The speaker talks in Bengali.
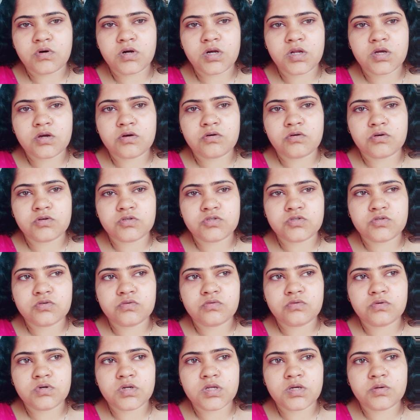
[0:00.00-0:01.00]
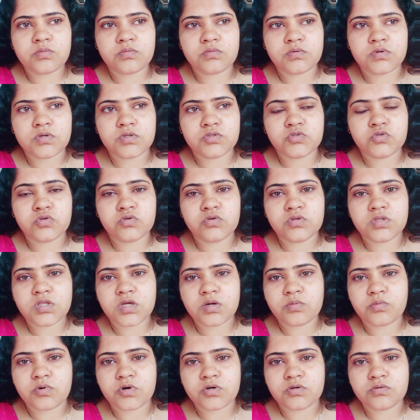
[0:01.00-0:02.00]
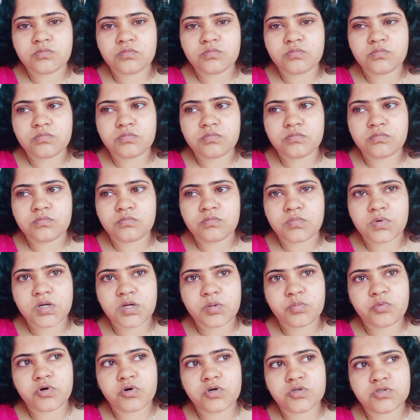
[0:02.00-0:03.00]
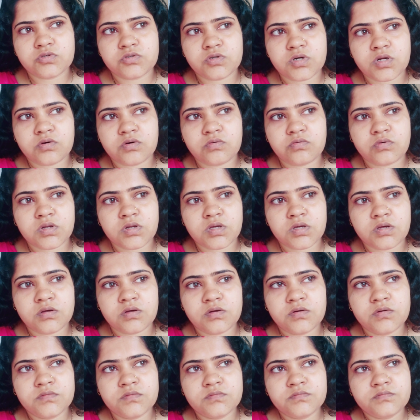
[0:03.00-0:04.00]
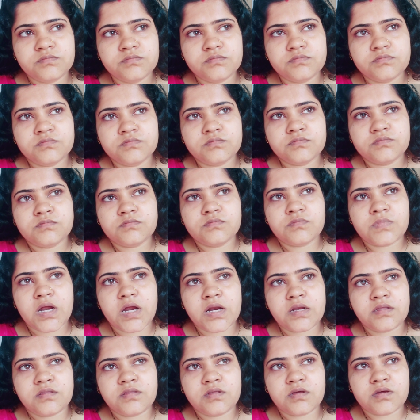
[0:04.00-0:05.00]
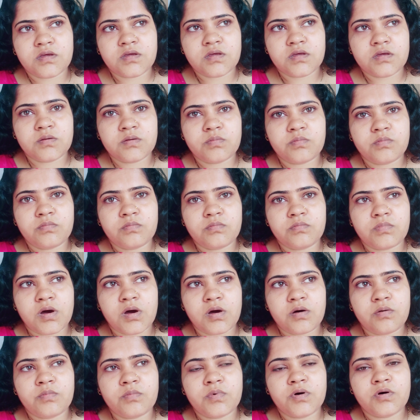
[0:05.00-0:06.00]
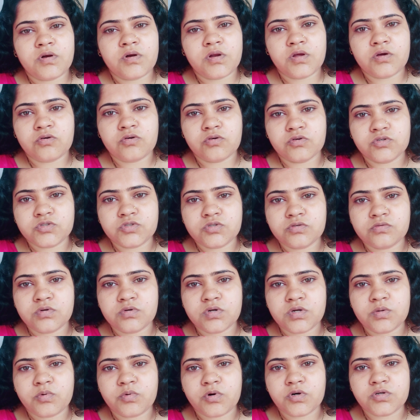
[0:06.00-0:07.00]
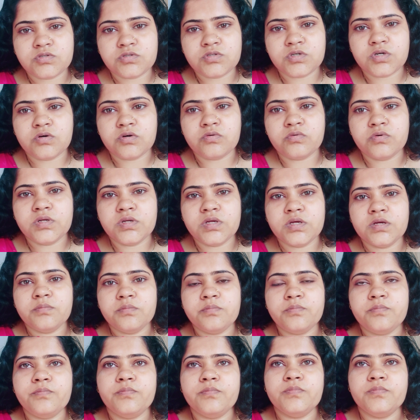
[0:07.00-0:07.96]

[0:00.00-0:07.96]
অনেক কষ্ট করে ছোট থেকে বড় মানে পড়াশোনা করে বাড়ি থেকে বাবা মা অনেক কষ্ট করে পড়াশোনা করিয়ে